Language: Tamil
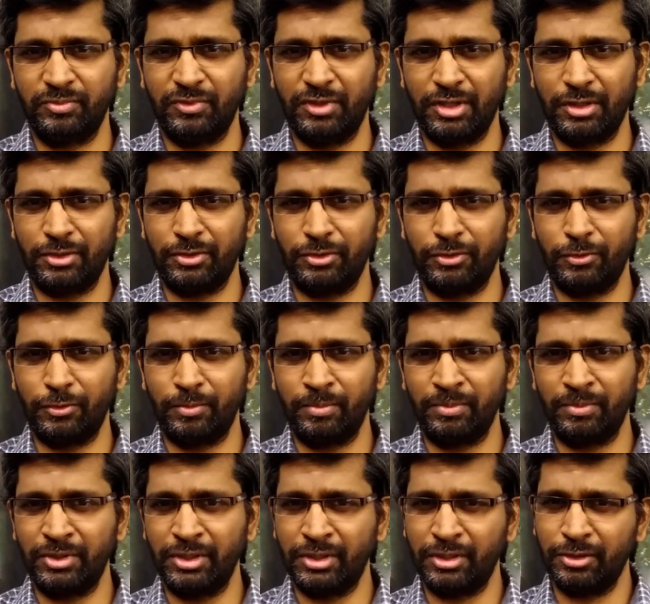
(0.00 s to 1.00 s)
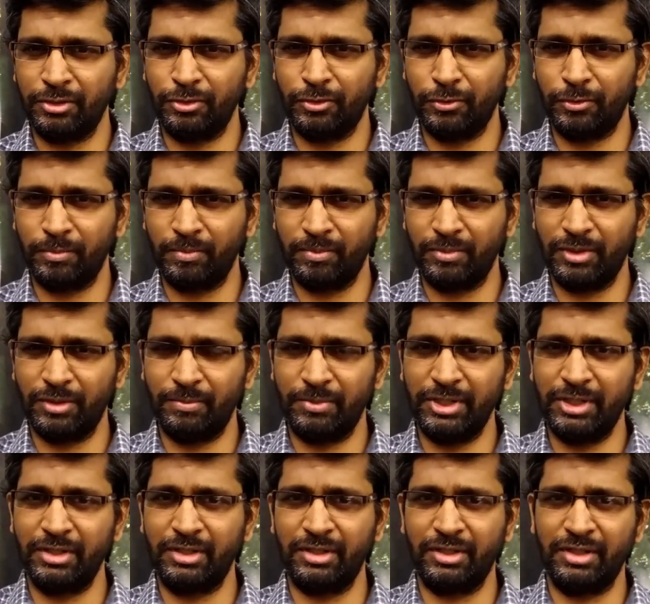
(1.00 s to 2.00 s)
வளர்ந்தோம் இறந்தோம்
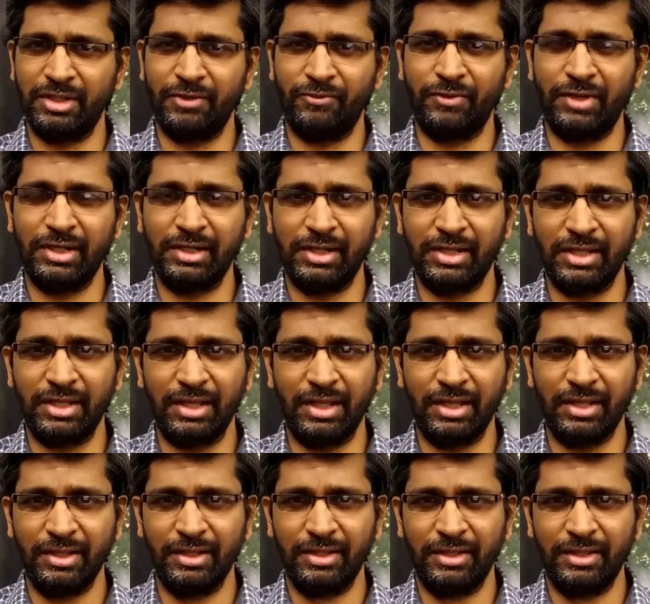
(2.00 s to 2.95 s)
அப்படின்றது தான் வாழ்க்கையா